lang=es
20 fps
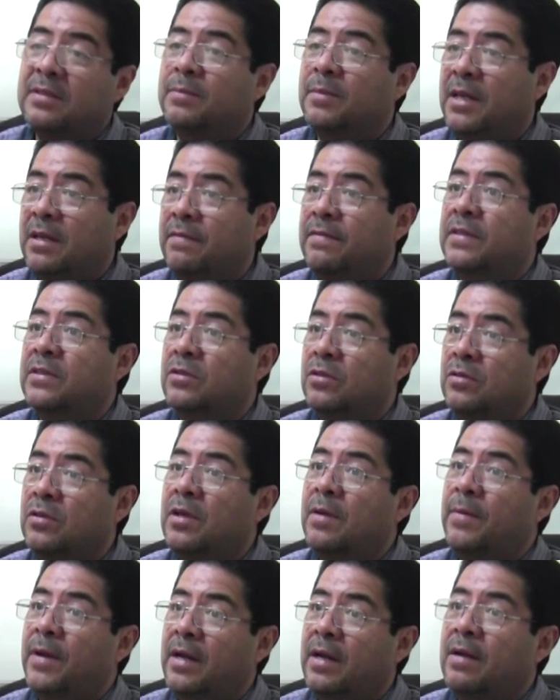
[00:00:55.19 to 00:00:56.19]
se manifestó de
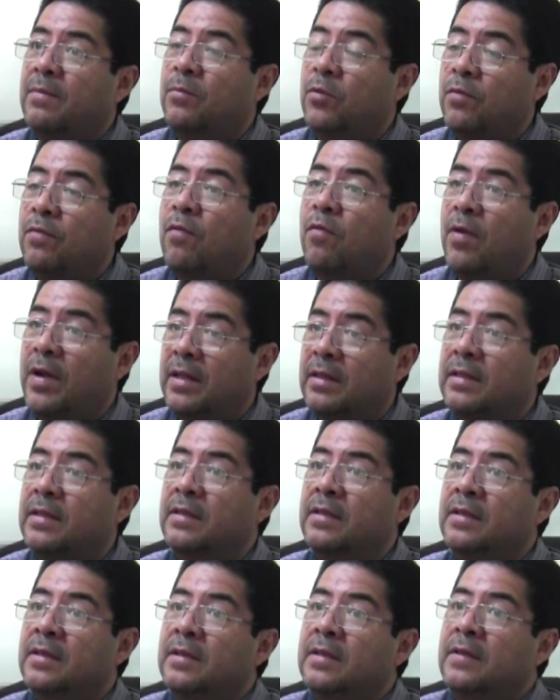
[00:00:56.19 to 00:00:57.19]
una manera muy fuerte,
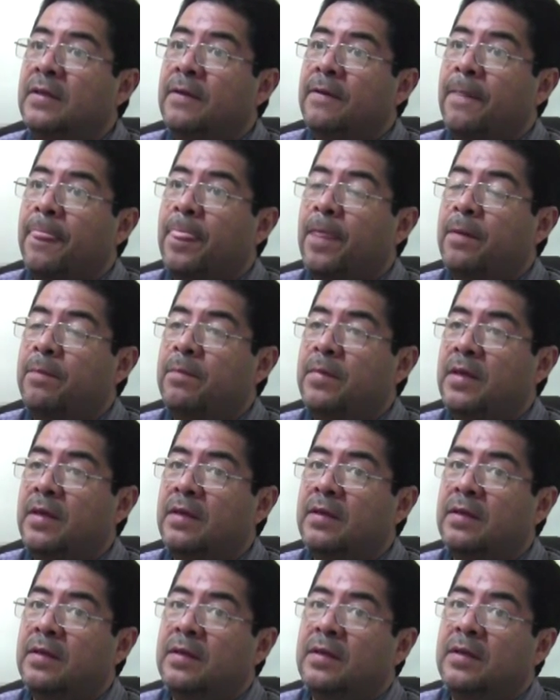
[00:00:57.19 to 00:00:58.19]

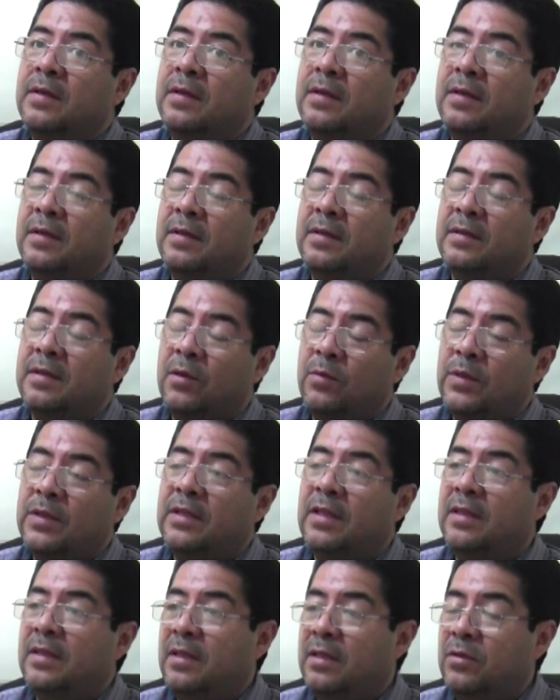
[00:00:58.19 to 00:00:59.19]
también eh, tengo
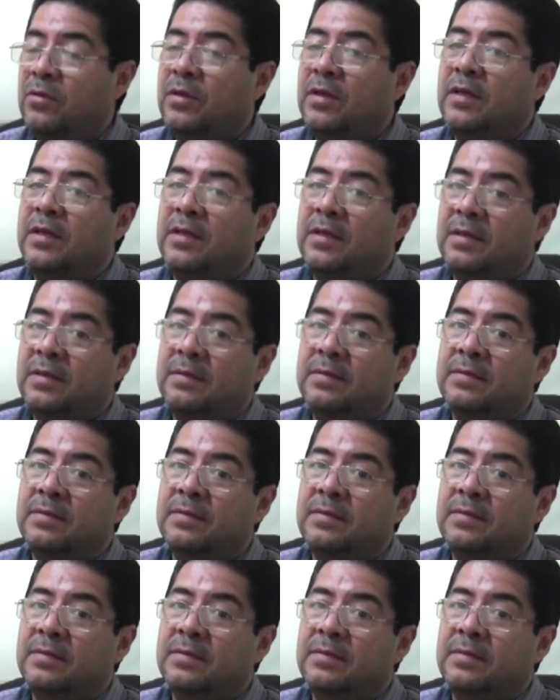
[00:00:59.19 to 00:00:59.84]
entendido que